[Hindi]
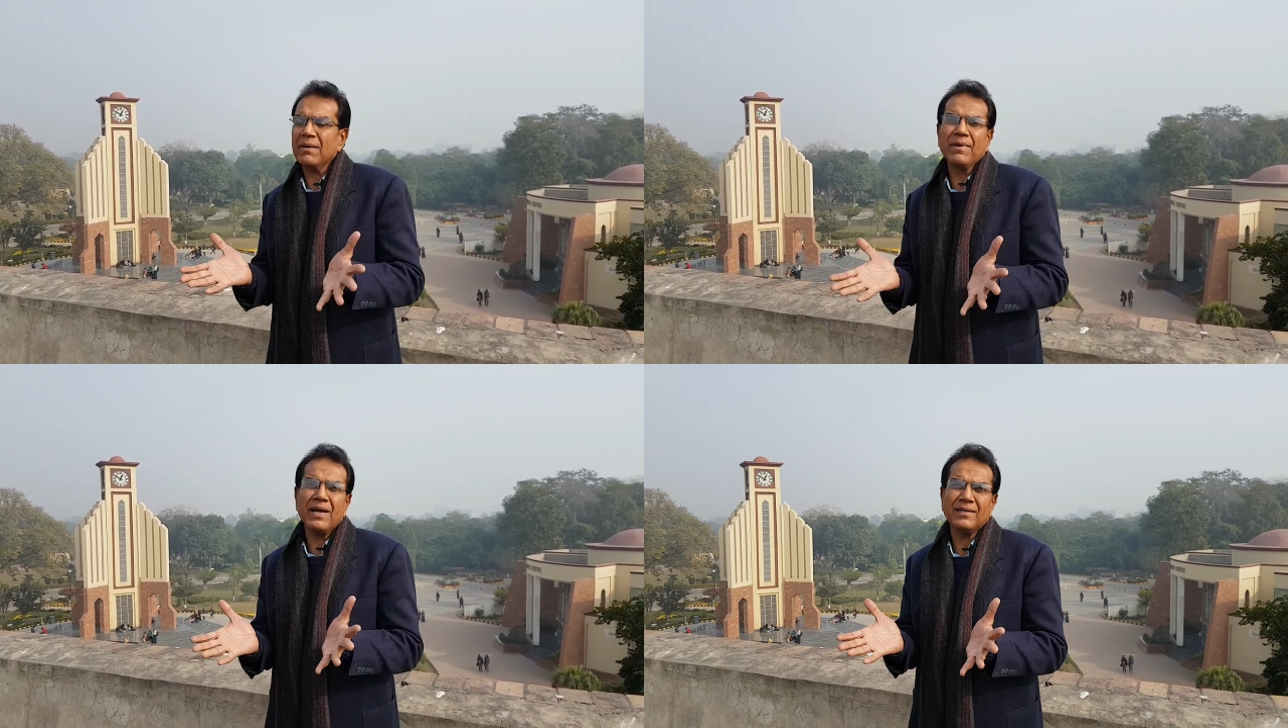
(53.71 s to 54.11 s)

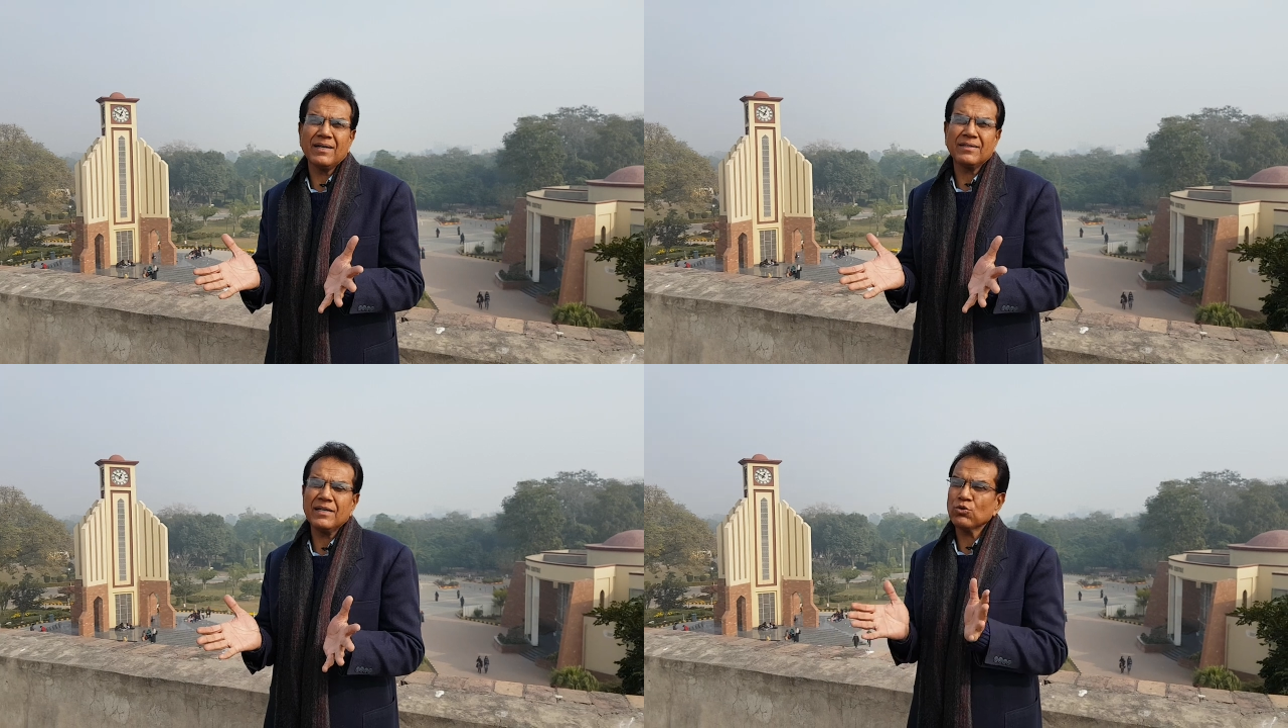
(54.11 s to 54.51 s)
कमी आ
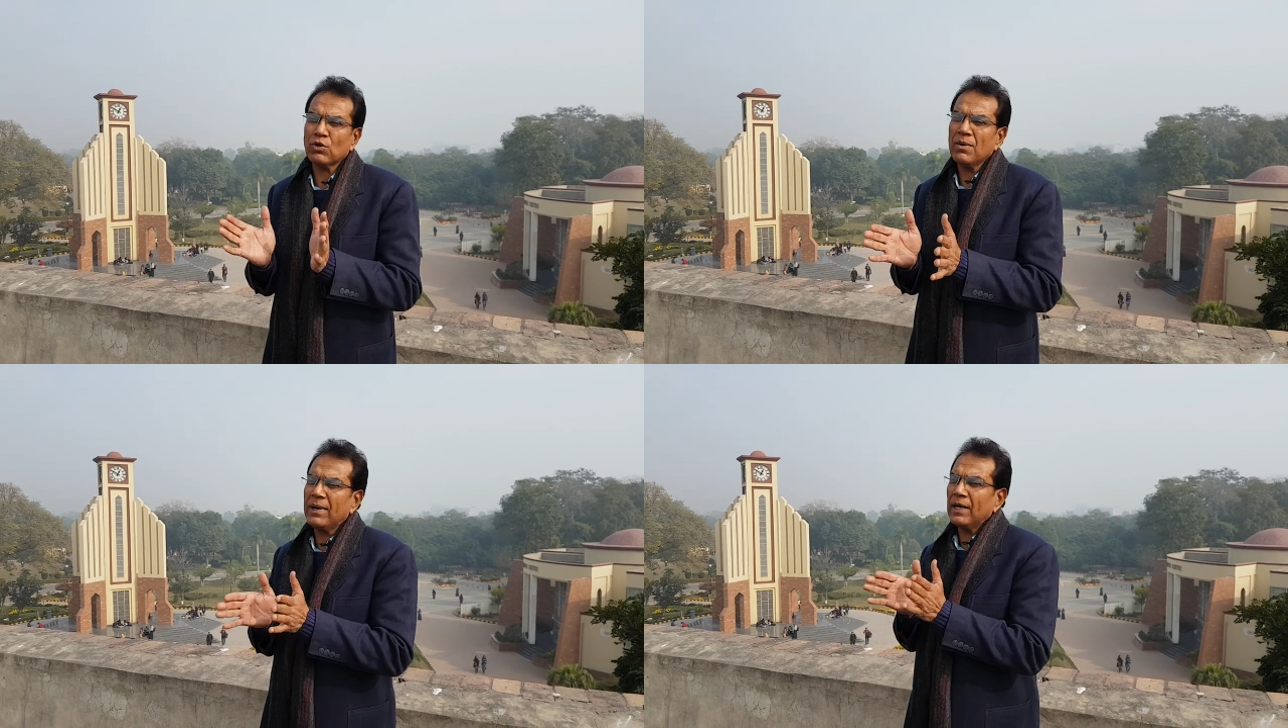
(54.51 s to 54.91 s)
जाती है
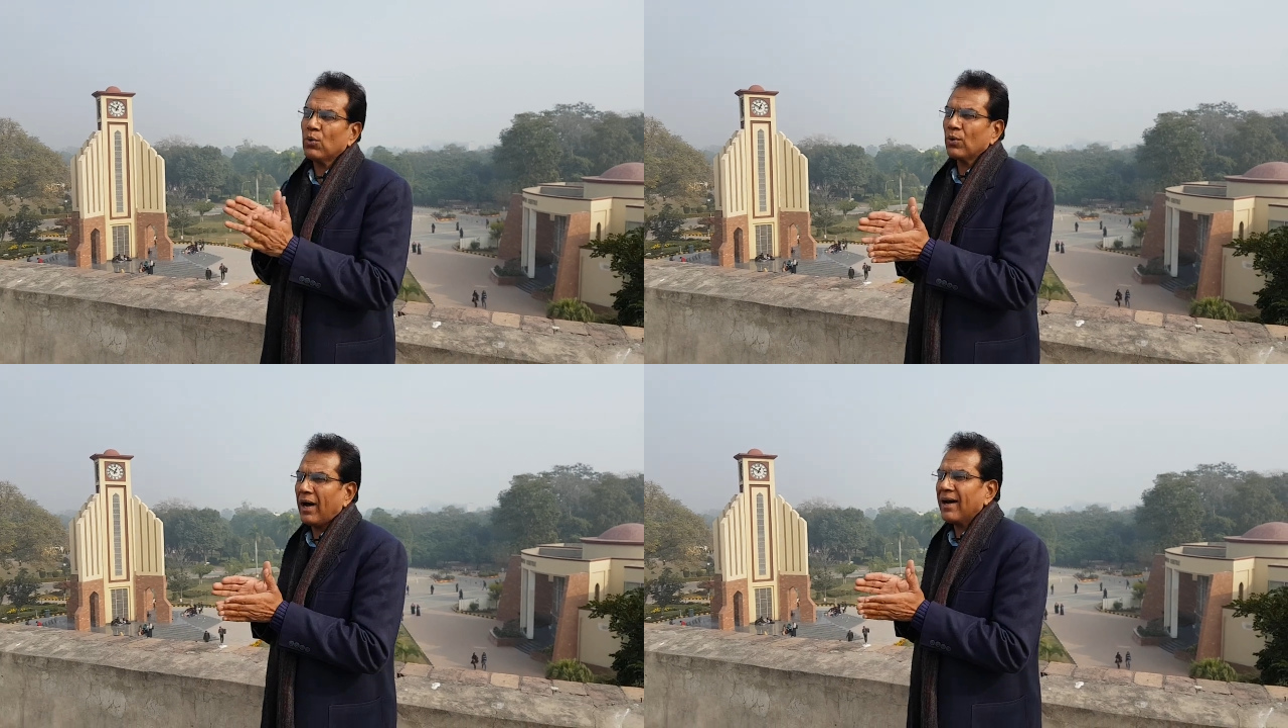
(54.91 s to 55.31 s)
चूँकि हमारी
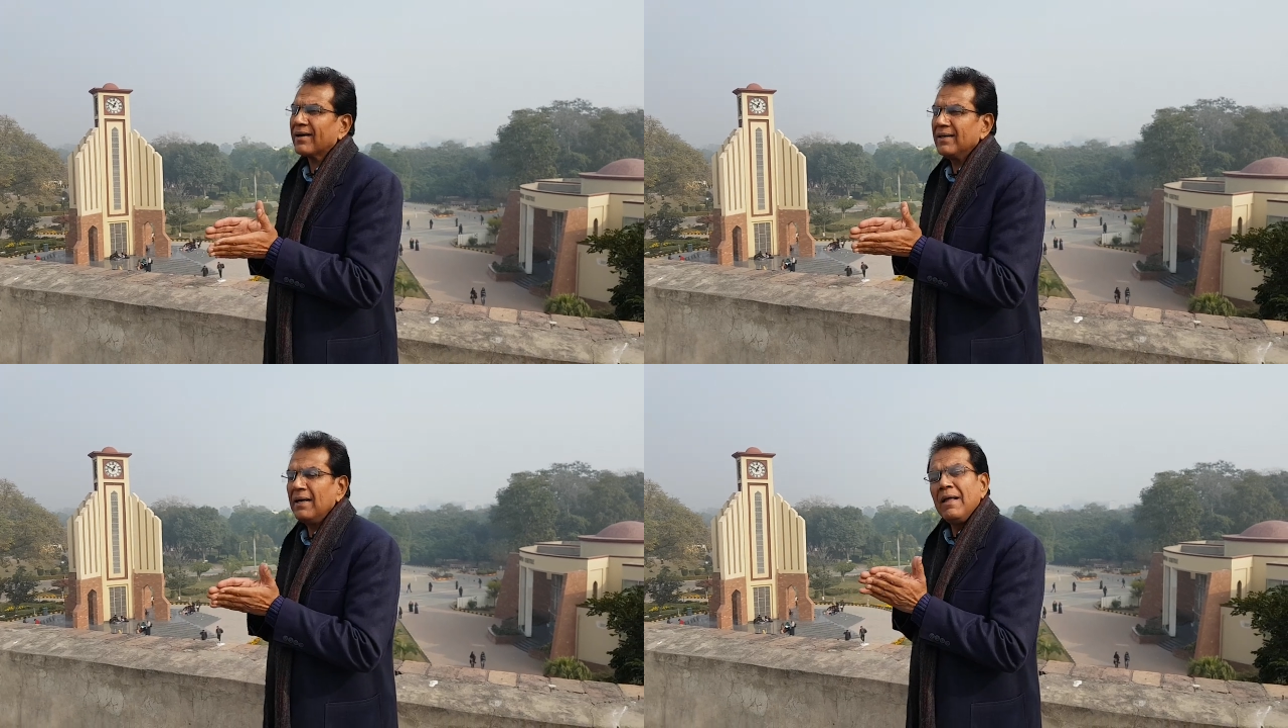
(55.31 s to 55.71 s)

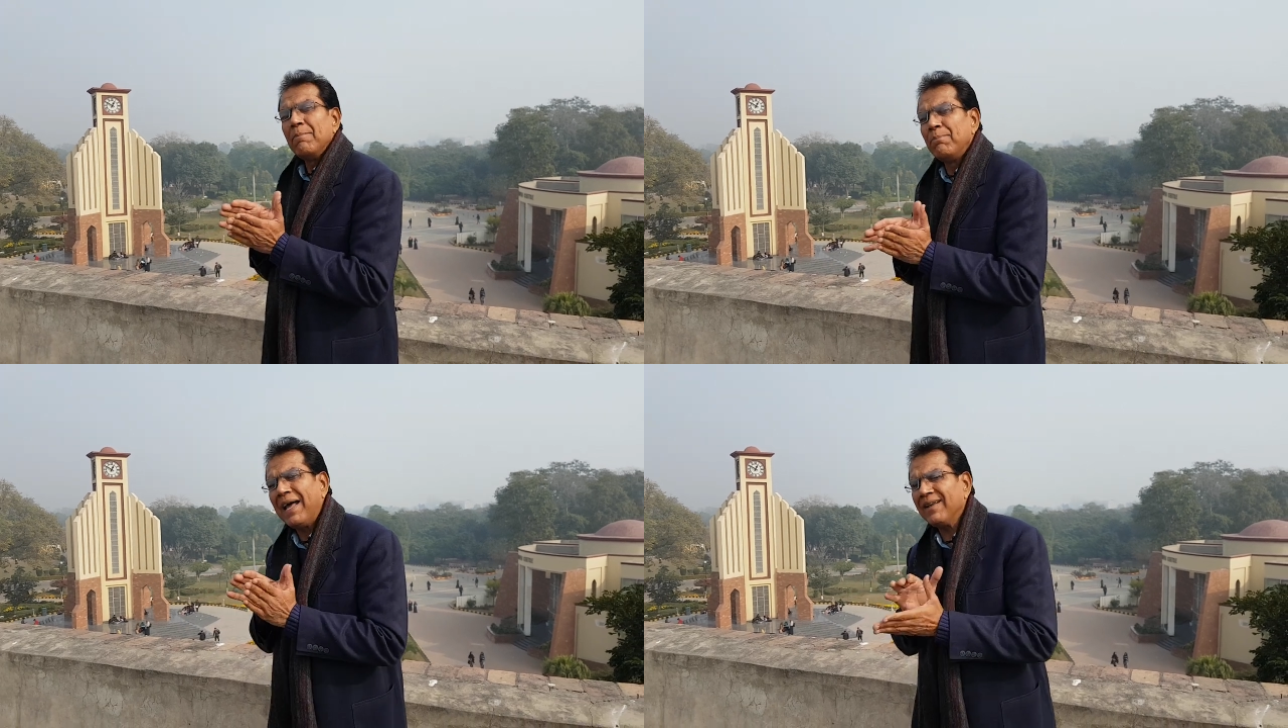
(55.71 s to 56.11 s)
खुराक
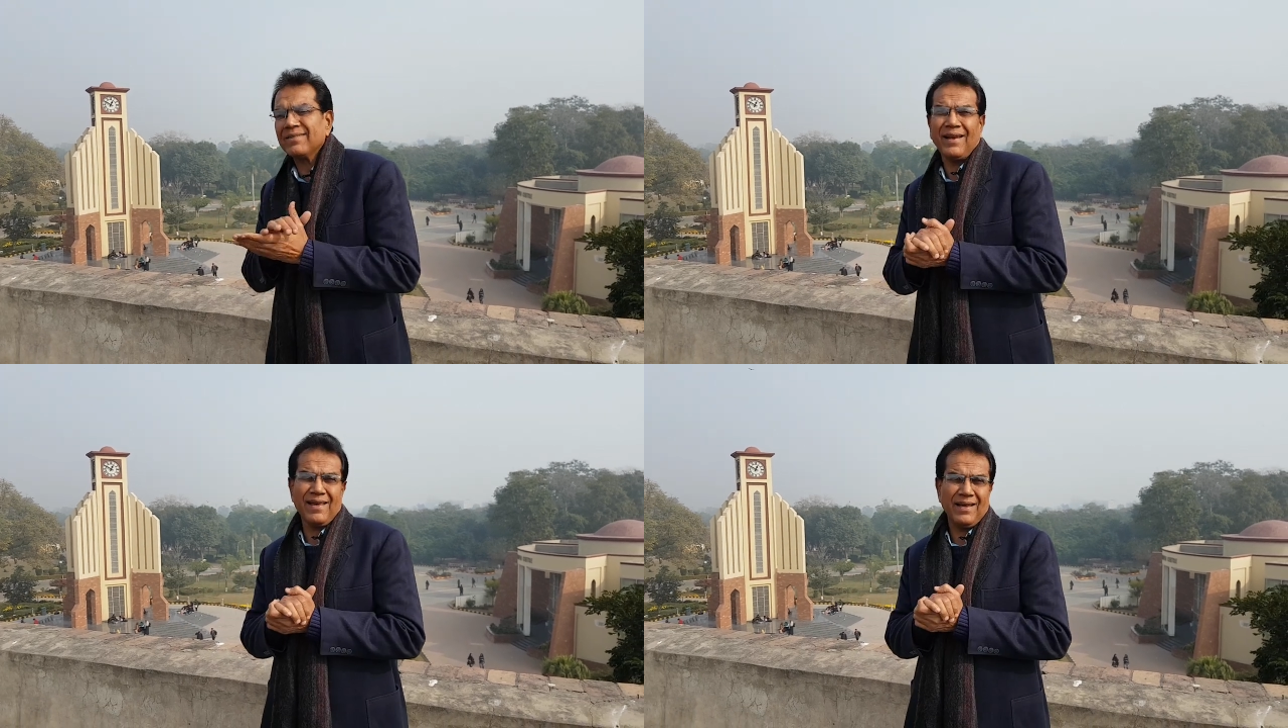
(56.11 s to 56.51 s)

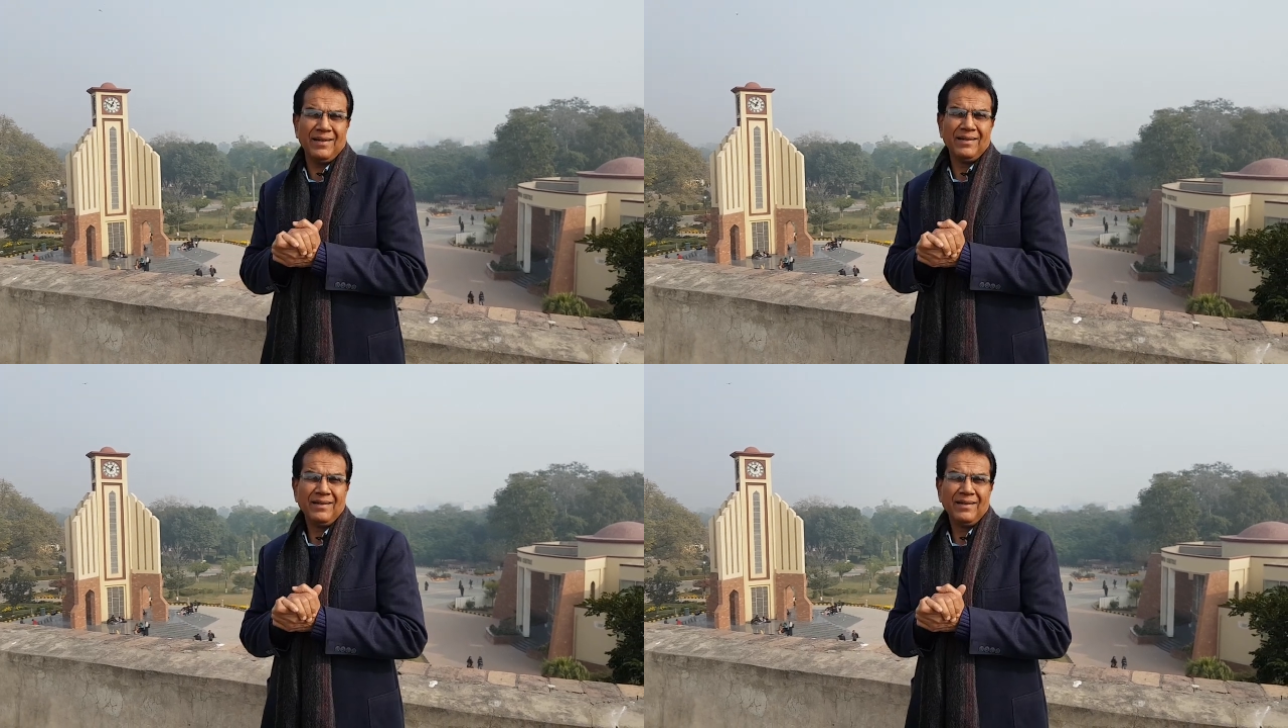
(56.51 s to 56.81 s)
बैलेंस नहीं है